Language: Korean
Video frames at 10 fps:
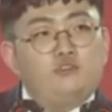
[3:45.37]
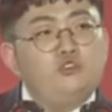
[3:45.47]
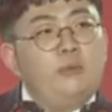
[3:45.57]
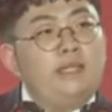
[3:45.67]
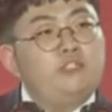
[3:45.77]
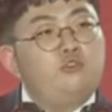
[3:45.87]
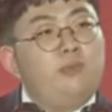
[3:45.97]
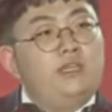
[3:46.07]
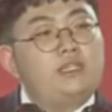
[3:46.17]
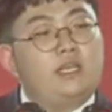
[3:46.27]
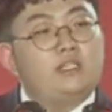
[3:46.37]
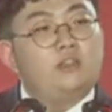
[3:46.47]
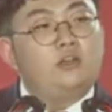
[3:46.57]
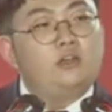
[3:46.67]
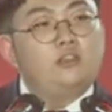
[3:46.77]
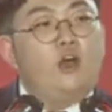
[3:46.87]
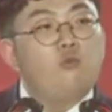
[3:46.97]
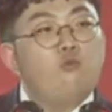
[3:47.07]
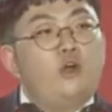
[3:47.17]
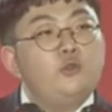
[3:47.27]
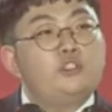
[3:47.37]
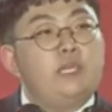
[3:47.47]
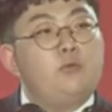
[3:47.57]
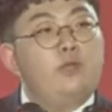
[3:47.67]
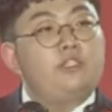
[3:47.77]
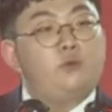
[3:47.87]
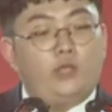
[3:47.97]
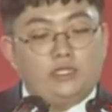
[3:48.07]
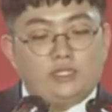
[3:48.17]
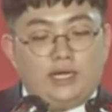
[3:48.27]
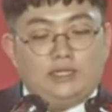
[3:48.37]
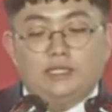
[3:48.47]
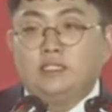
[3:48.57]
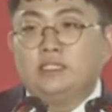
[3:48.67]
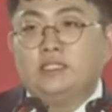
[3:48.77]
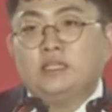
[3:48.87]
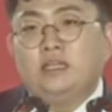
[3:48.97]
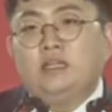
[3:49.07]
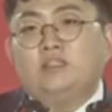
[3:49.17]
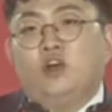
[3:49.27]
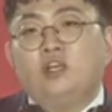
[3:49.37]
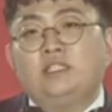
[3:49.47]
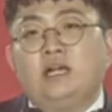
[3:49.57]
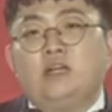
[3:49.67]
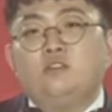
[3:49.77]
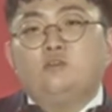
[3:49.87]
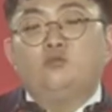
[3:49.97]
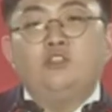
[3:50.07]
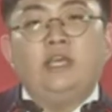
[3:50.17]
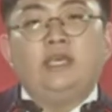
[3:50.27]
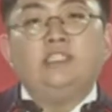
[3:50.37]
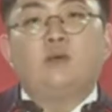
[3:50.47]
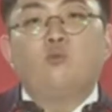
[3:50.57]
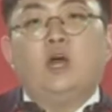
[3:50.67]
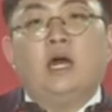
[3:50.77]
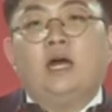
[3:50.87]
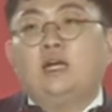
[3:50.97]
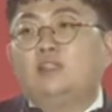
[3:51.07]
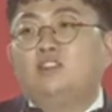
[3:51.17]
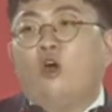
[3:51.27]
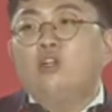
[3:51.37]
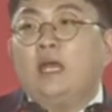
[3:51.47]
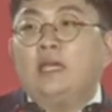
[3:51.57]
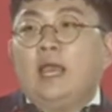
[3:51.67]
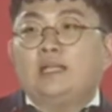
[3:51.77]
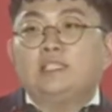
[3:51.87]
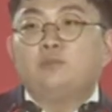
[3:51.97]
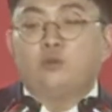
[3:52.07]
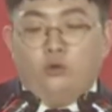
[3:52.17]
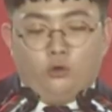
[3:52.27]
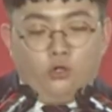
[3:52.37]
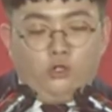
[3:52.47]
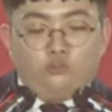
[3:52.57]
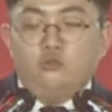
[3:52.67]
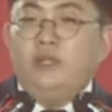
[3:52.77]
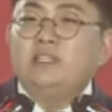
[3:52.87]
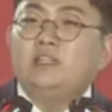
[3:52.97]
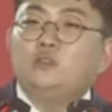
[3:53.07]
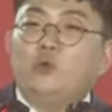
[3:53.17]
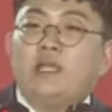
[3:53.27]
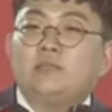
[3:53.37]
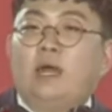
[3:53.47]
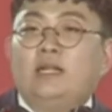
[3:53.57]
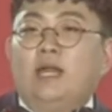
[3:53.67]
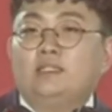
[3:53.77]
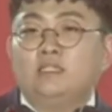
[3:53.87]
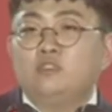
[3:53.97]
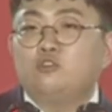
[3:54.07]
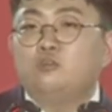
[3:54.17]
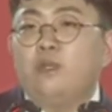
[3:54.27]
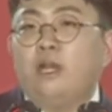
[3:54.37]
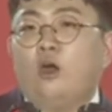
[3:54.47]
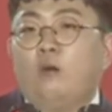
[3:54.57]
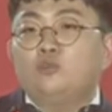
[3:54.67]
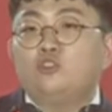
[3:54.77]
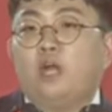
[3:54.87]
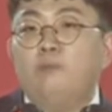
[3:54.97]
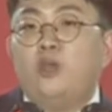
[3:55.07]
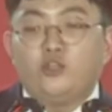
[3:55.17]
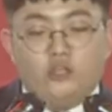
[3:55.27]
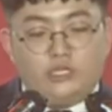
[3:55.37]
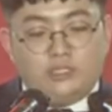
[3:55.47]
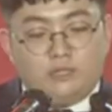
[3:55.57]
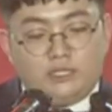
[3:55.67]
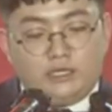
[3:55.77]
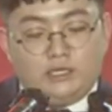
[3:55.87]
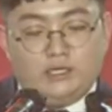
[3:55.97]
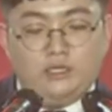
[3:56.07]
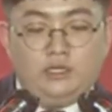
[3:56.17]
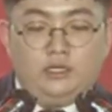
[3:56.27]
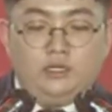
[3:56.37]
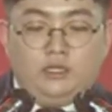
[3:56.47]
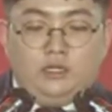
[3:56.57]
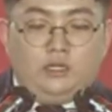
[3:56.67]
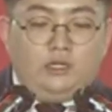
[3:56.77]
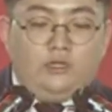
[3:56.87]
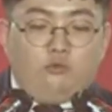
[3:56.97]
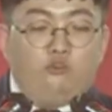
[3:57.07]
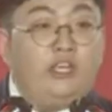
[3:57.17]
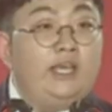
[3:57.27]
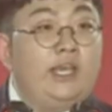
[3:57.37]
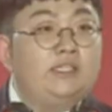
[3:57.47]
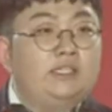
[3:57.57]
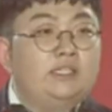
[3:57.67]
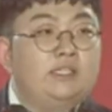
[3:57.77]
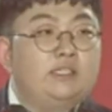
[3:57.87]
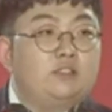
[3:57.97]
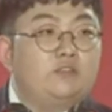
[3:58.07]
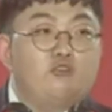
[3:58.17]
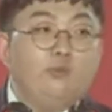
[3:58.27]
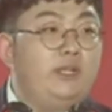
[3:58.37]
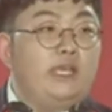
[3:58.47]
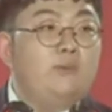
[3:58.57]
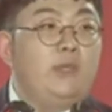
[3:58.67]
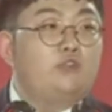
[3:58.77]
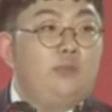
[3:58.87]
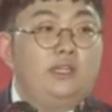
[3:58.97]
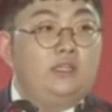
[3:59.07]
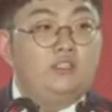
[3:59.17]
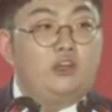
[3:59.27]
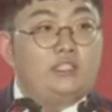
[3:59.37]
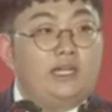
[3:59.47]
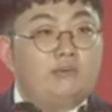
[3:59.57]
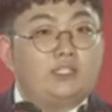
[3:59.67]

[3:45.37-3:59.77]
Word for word: 수많은 국민들께서 정권 교체를 외치고 계신 까닭은 더 이상 우리의 이념과 정당의 아집으로 국민들을 쪼개지 말라는 국민의 엄중한 명령이십니다. 우리에게는 국민의힘의 국민이 있는 것이